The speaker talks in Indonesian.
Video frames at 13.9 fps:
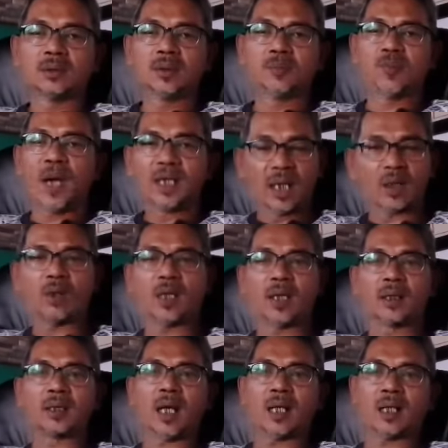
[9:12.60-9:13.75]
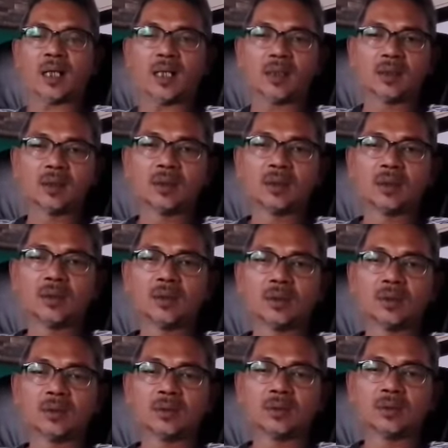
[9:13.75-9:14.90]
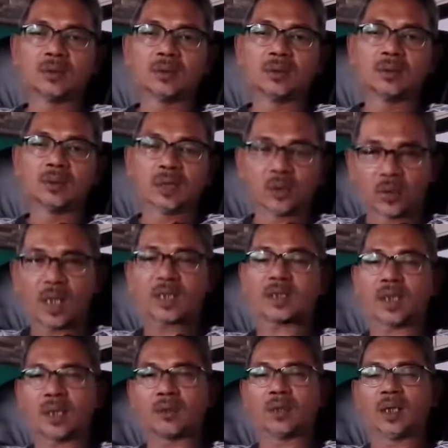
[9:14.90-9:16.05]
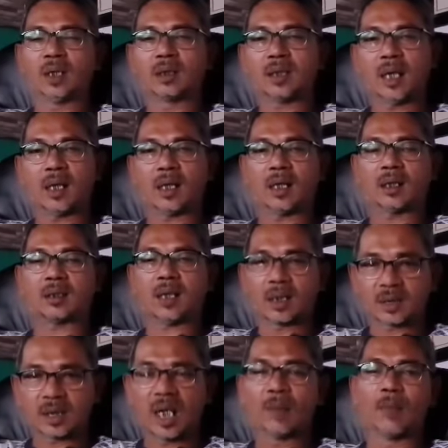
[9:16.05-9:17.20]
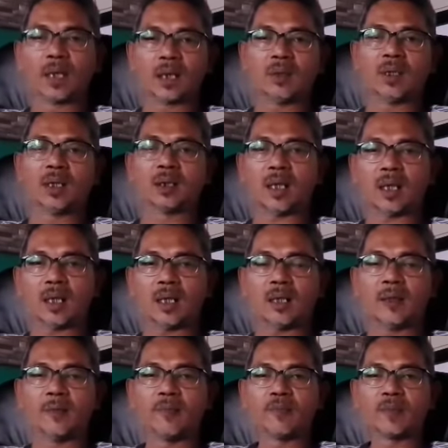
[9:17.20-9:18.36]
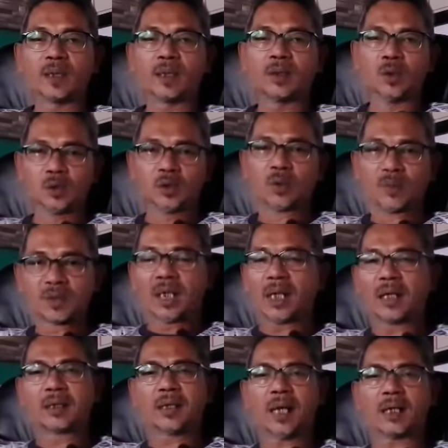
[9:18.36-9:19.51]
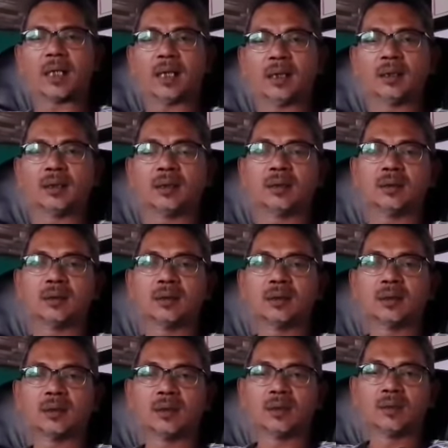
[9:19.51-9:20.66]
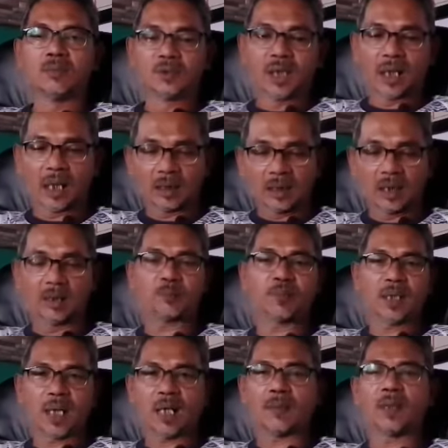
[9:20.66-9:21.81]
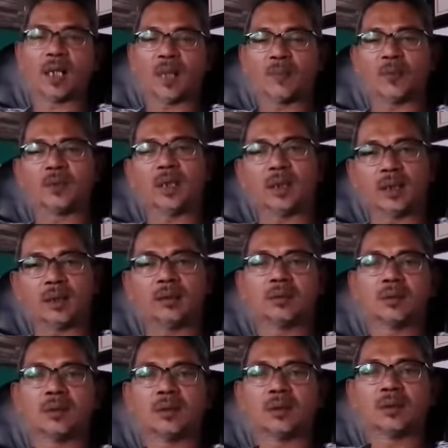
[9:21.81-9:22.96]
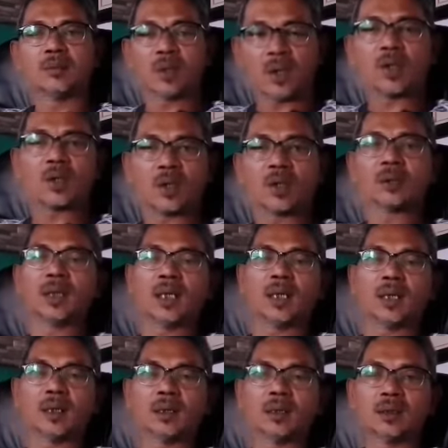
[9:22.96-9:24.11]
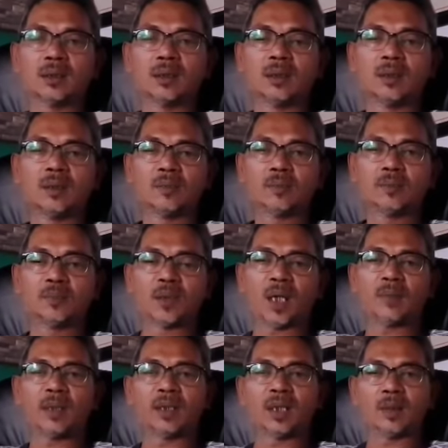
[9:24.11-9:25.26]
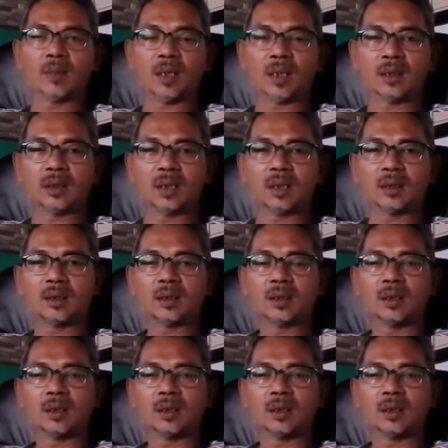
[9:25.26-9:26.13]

dibayar oleh negara, ditugaskan oleh negara, kasih amanah oleh negara untuk menjaga negara ini. Menjaga dari pihak manapun yang ingin merongrongnya. Bukan menye-menye.